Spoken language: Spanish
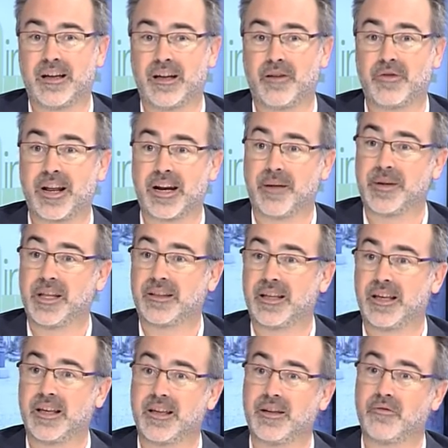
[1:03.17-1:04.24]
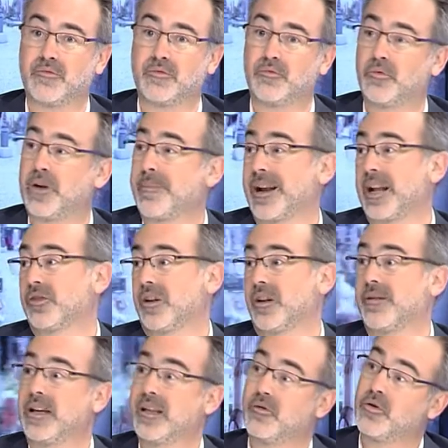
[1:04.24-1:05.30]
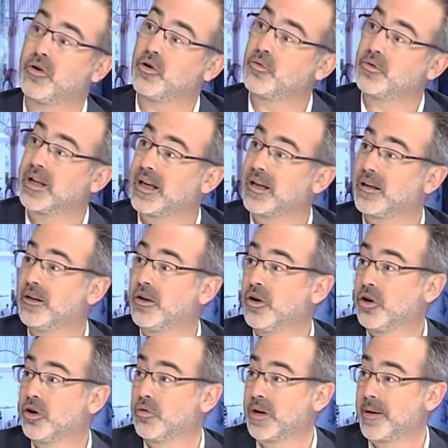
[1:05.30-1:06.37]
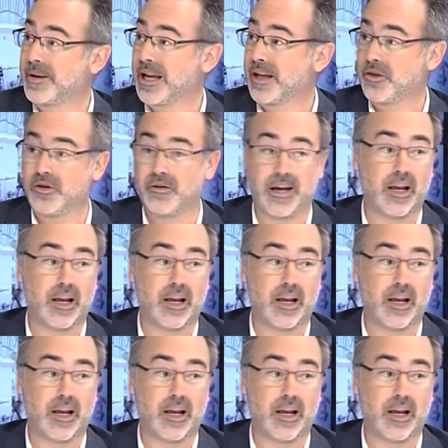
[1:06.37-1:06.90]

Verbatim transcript: es una herramienta, es un, aparato que va luego con una, con una aplicación.